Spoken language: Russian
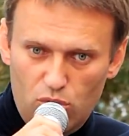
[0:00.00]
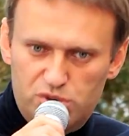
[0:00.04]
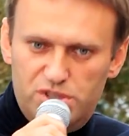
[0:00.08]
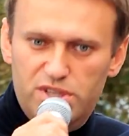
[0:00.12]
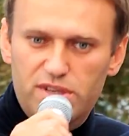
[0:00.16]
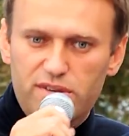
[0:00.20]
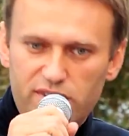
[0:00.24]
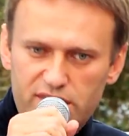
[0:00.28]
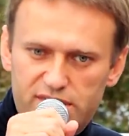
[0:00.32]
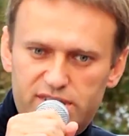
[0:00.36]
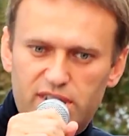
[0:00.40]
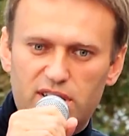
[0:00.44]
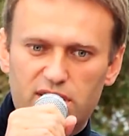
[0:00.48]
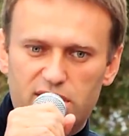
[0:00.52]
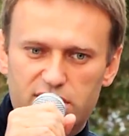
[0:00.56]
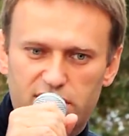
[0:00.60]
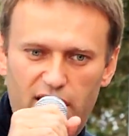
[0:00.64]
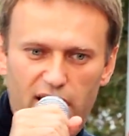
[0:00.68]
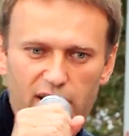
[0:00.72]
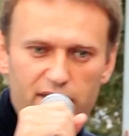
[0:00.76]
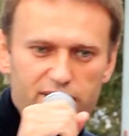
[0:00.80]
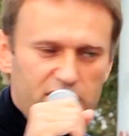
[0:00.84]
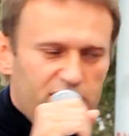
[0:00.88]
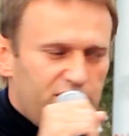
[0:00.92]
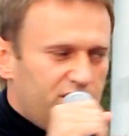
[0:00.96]
Удивительно,
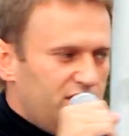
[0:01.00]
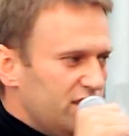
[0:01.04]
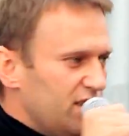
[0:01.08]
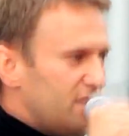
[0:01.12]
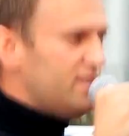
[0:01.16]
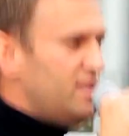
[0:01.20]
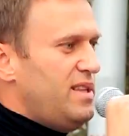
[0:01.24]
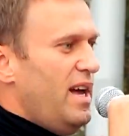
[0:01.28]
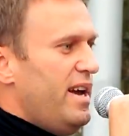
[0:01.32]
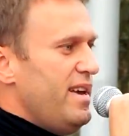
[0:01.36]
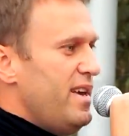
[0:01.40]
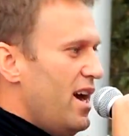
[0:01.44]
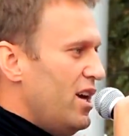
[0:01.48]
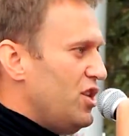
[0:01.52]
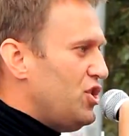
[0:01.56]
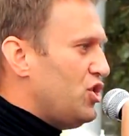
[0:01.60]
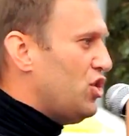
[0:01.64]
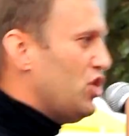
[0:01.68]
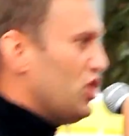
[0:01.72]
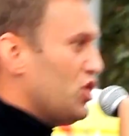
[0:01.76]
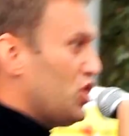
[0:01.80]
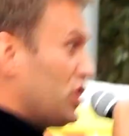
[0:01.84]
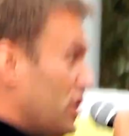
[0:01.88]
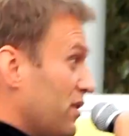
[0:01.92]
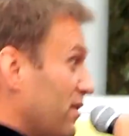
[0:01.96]
да? Ведь все
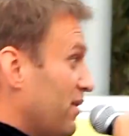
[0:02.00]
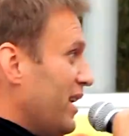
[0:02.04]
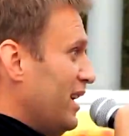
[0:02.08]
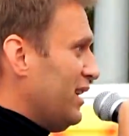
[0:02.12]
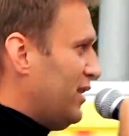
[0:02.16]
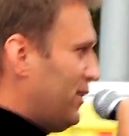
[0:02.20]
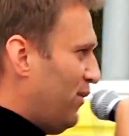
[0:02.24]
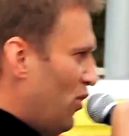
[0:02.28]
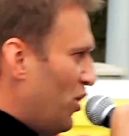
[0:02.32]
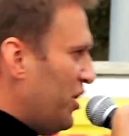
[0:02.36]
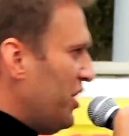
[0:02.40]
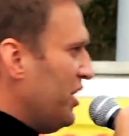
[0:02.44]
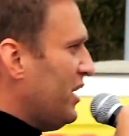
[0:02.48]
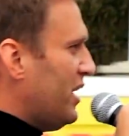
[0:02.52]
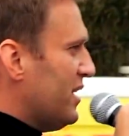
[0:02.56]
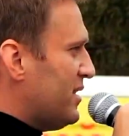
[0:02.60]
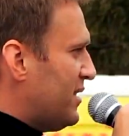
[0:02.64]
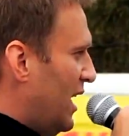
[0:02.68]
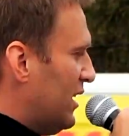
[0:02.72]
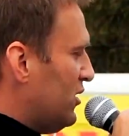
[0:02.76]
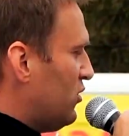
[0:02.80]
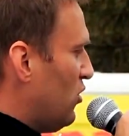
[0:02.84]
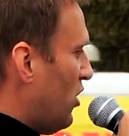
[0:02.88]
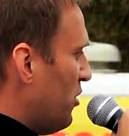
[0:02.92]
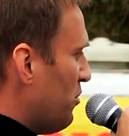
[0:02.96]
настоящие живые дворники,
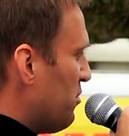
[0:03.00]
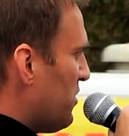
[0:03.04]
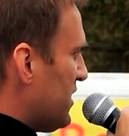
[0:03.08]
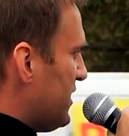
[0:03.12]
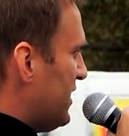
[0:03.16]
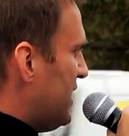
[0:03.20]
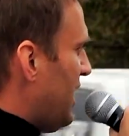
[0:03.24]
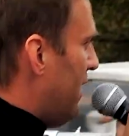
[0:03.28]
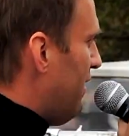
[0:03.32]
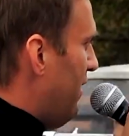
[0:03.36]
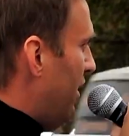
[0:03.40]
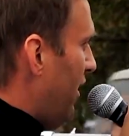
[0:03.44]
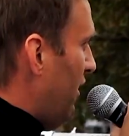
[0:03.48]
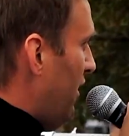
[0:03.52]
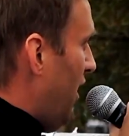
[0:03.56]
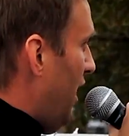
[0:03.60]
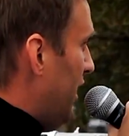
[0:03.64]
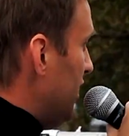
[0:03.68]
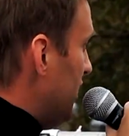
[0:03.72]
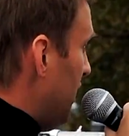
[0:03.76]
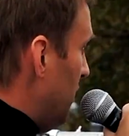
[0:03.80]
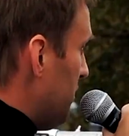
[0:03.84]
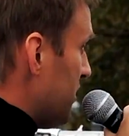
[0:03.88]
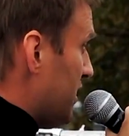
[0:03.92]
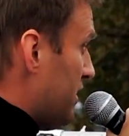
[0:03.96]
с которыми мы разговаривали,
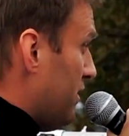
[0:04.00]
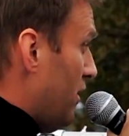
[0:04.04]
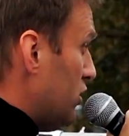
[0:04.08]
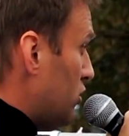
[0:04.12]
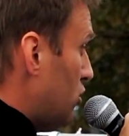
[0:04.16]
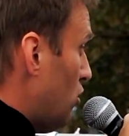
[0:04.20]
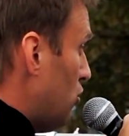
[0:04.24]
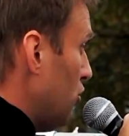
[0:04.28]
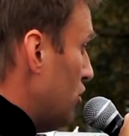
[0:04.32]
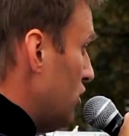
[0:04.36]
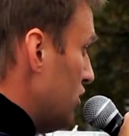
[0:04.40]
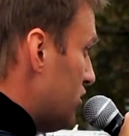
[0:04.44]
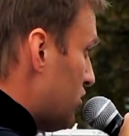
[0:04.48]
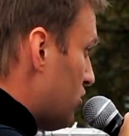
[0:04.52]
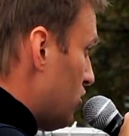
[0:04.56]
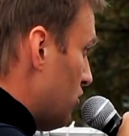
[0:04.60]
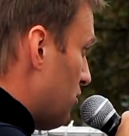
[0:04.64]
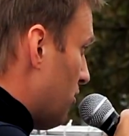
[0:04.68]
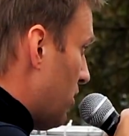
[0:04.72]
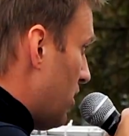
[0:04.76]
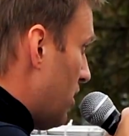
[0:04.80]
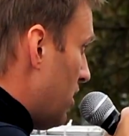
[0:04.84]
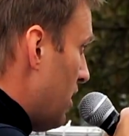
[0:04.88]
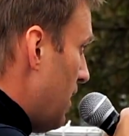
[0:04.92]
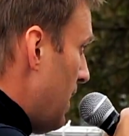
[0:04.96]
они нам называют другие
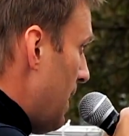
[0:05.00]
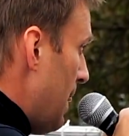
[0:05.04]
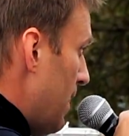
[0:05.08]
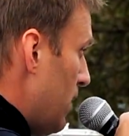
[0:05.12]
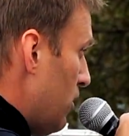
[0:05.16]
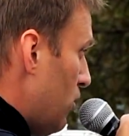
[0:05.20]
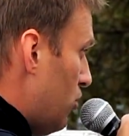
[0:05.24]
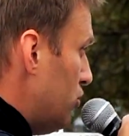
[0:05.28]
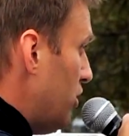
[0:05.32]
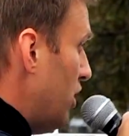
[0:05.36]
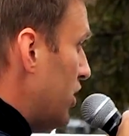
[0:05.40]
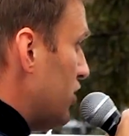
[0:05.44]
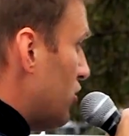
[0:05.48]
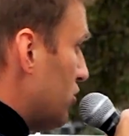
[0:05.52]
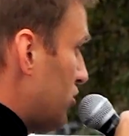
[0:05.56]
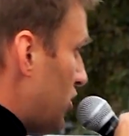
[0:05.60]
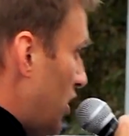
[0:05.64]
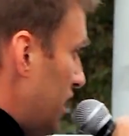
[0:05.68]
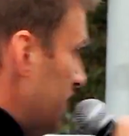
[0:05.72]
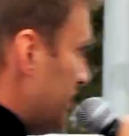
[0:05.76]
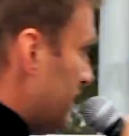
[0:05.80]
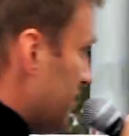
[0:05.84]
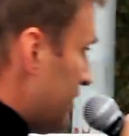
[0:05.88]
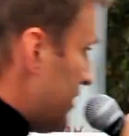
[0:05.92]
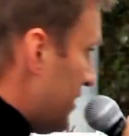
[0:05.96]
суммы. Куда
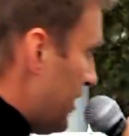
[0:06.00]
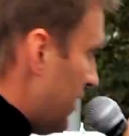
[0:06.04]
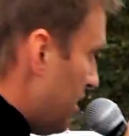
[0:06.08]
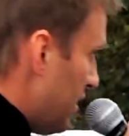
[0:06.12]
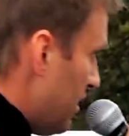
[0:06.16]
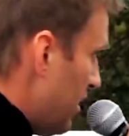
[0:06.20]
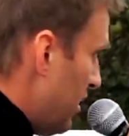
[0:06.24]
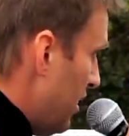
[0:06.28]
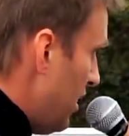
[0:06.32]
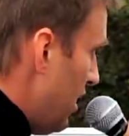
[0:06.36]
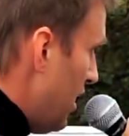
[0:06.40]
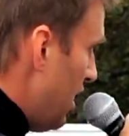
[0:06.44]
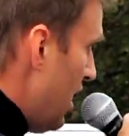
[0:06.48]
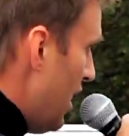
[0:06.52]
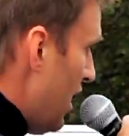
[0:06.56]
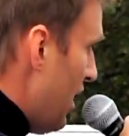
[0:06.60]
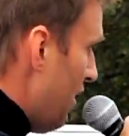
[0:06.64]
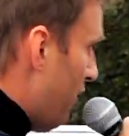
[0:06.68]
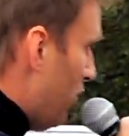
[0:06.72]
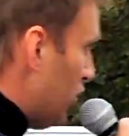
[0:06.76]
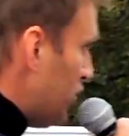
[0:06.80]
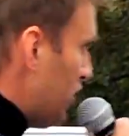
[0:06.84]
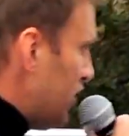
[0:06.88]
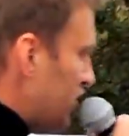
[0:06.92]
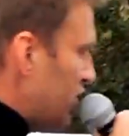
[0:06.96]
идет разница?
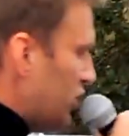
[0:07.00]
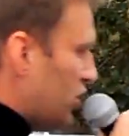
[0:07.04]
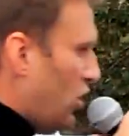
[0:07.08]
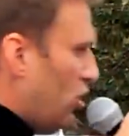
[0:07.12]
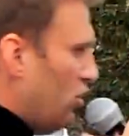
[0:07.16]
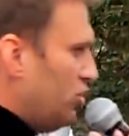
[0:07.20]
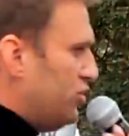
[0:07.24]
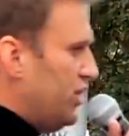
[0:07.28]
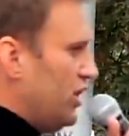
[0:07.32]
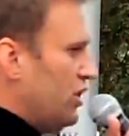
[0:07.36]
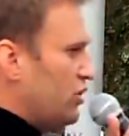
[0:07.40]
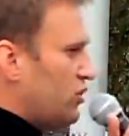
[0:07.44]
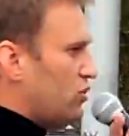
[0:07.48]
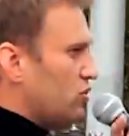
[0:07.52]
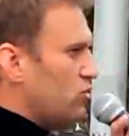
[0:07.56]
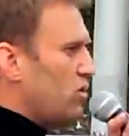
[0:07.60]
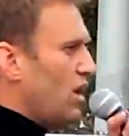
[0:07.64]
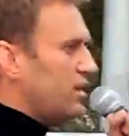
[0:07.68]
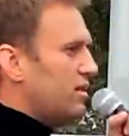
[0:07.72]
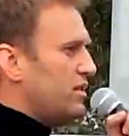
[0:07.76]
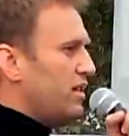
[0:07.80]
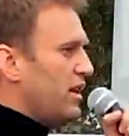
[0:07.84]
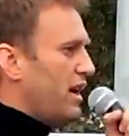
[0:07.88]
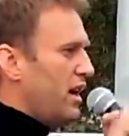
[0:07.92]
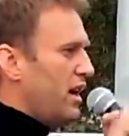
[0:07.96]
Вот этих людей сюда